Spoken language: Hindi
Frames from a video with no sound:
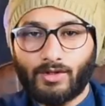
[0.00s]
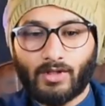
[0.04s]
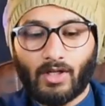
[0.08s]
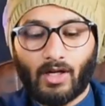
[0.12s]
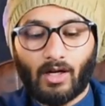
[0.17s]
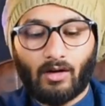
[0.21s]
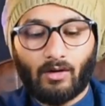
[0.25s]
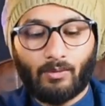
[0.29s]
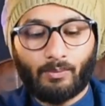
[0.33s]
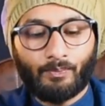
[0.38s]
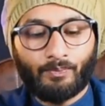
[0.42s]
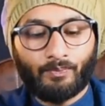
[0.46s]

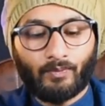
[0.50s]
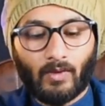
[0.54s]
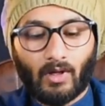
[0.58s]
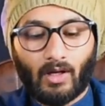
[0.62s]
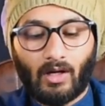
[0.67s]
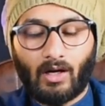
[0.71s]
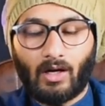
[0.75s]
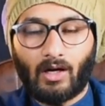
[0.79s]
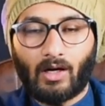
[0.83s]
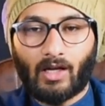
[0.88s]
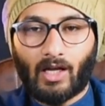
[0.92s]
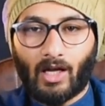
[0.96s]
सा
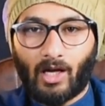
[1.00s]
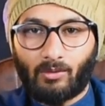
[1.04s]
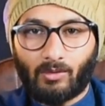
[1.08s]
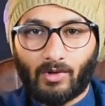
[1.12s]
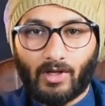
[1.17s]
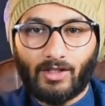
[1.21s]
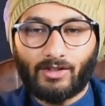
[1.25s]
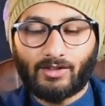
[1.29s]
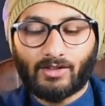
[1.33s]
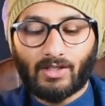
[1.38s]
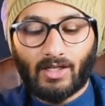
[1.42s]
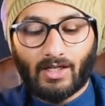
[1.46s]

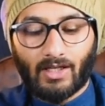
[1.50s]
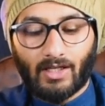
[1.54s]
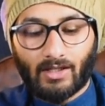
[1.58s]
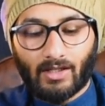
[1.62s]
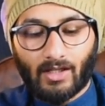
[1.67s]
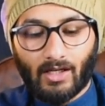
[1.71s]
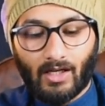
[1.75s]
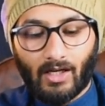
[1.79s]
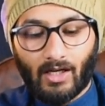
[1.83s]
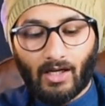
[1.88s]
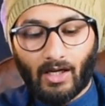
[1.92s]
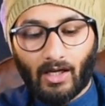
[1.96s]
कैमरा इसका
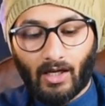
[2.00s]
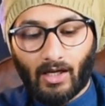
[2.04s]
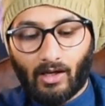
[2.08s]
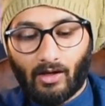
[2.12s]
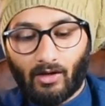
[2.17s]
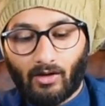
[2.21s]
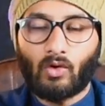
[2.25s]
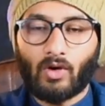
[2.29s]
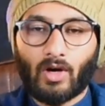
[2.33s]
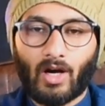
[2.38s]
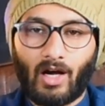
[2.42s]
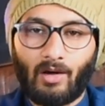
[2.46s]
कितना है
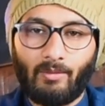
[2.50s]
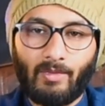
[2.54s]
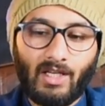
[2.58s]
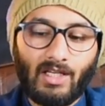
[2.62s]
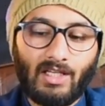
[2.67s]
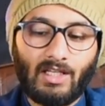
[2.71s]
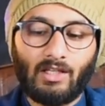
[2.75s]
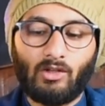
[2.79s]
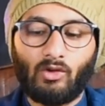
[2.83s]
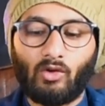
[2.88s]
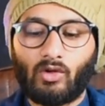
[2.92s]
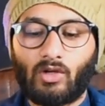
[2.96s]
और हमें
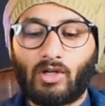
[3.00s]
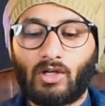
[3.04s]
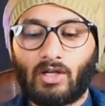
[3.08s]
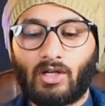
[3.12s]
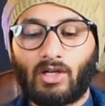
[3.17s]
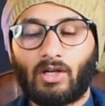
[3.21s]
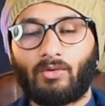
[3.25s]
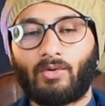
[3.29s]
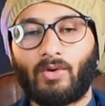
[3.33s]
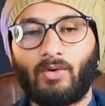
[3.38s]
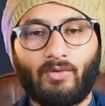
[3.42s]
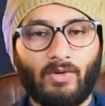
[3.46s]
ये लोग
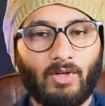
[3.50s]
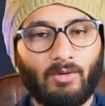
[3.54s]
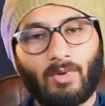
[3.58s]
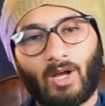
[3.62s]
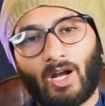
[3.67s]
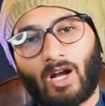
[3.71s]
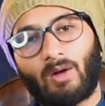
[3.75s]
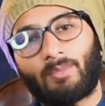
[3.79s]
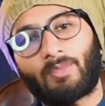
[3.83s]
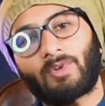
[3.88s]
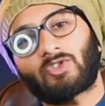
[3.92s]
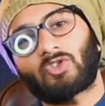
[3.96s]
50
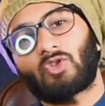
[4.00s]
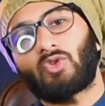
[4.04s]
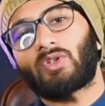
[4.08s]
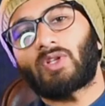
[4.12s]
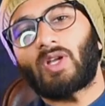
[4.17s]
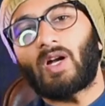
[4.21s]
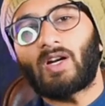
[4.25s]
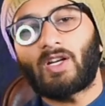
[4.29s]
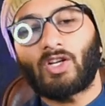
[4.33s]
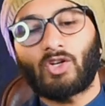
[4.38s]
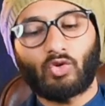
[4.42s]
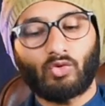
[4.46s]
मेगापिक्सल
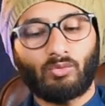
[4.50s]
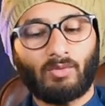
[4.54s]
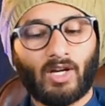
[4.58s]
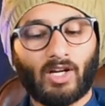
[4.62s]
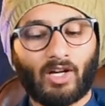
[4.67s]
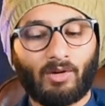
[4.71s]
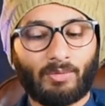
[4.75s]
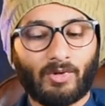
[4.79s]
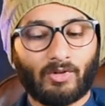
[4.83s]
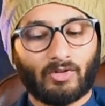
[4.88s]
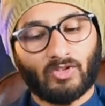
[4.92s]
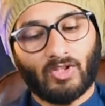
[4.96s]
32
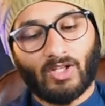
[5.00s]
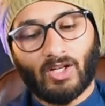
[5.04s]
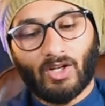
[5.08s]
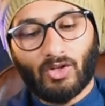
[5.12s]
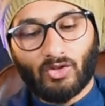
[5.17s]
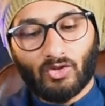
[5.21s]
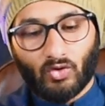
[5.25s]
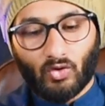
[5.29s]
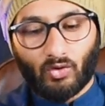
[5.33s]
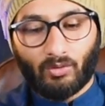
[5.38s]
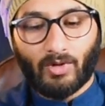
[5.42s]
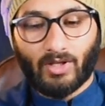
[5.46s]
मेगापिक्सल का
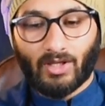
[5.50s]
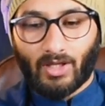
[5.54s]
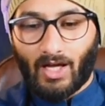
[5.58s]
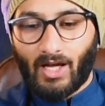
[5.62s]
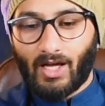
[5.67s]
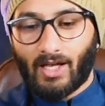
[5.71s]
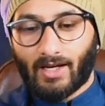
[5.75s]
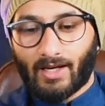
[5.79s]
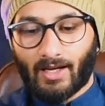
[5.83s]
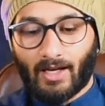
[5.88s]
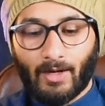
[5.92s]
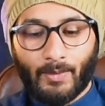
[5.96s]
जो
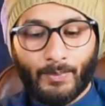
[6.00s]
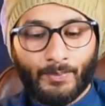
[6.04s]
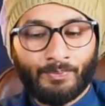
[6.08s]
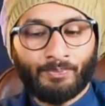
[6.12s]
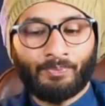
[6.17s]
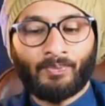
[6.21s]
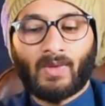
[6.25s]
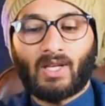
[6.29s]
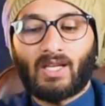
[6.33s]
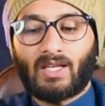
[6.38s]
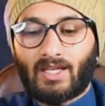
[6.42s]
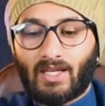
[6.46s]
बता रहे हैं
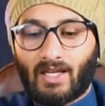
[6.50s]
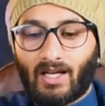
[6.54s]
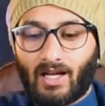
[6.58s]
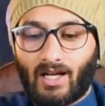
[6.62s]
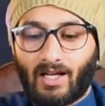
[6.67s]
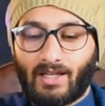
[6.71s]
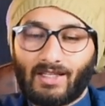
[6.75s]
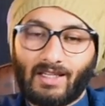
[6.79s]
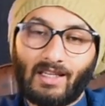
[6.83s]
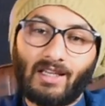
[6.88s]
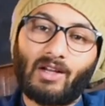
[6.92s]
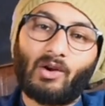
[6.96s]

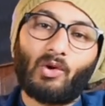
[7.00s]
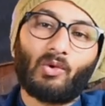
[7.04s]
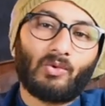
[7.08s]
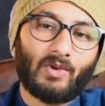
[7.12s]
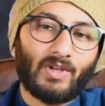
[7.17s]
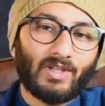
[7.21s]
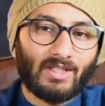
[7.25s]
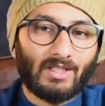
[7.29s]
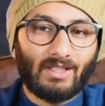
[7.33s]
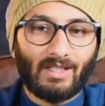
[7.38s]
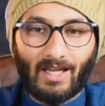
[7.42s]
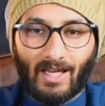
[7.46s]
क्या ये
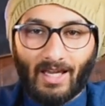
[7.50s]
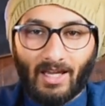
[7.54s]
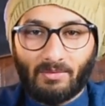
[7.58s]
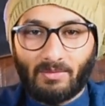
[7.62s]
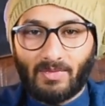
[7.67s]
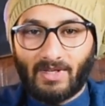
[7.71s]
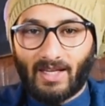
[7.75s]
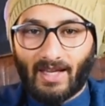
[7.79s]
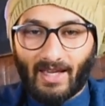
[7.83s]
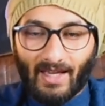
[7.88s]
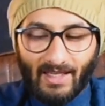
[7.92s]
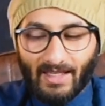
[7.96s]
ऑफिशियल है
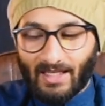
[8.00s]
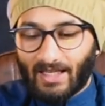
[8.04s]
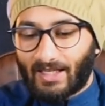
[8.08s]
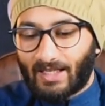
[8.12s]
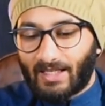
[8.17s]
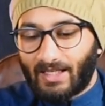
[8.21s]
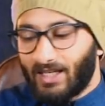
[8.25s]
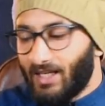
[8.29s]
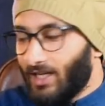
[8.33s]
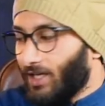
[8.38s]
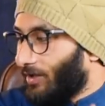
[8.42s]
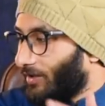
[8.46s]
भी हैं या
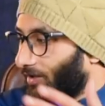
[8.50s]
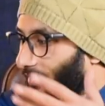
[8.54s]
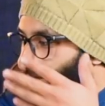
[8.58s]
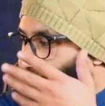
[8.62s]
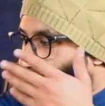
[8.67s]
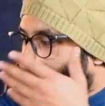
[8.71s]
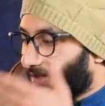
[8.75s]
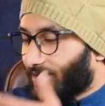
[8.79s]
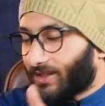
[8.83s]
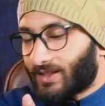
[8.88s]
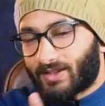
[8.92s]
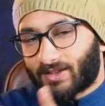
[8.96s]
नहीं
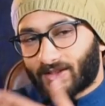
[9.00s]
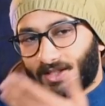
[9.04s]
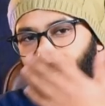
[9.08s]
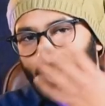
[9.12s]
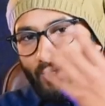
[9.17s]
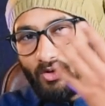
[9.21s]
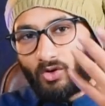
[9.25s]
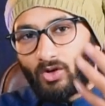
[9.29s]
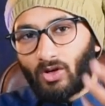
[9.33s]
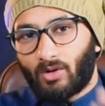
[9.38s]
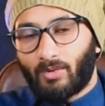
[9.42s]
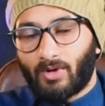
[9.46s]
जिस तरह इसका
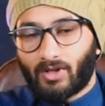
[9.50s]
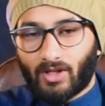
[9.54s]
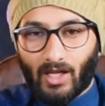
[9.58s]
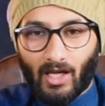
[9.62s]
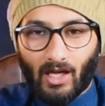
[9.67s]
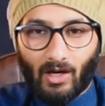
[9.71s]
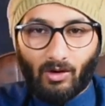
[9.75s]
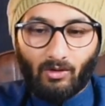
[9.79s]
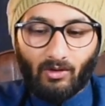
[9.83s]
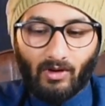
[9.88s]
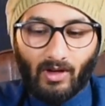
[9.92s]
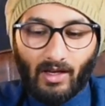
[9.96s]
इन्होंने
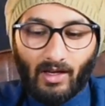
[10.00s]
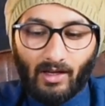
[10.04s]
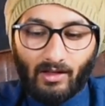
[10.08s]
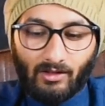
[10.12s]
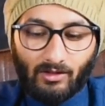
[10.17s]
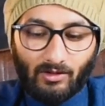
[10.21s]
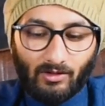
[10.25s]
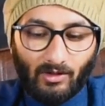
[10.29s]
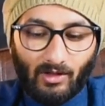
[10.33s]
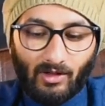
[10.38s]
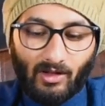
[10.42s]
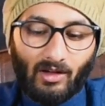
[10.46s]
बताया हुआ है
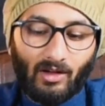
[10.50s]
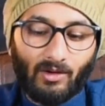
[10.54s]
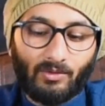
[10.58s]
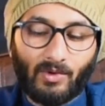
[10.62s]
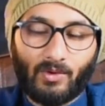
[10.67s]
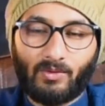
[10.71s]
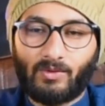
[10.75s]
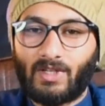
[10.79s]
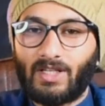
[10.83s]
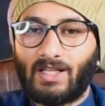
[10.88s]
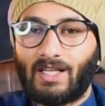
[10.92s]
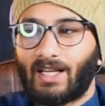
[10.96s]
आ,
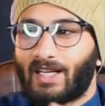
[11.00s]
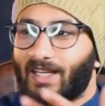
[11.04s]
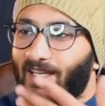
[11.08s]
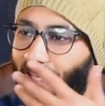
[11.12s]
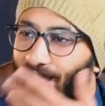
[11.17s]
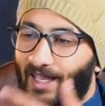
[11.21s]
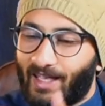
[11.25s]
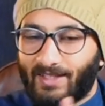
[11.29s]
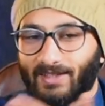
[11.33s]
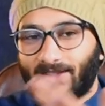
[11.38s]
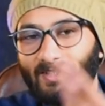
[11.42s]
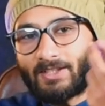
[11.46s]
50 लेकिन
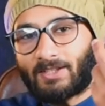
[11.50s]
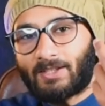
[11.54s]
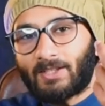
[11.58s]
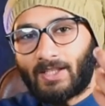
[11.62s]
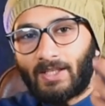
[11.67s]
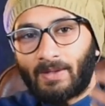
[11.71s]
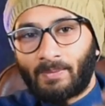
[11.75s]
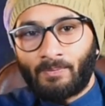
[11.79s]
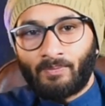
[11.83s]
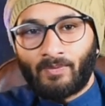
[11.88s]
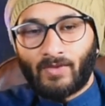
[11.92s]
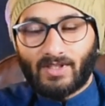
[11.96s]
है
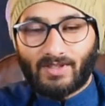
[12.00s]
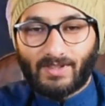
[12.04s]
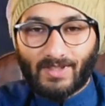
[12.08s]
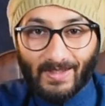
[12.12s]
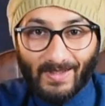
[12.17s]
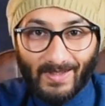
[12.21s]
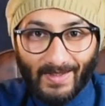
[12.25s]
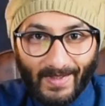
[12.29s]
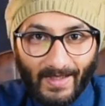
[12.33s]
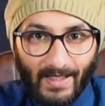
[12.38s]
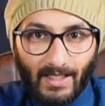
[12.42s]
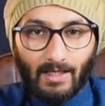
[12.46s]
60
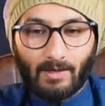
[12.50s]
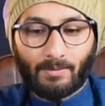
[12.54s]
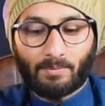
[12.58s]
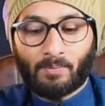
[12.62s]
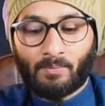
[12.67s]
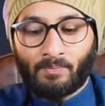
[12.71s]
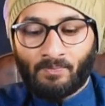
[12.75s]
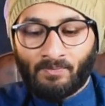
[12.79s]
16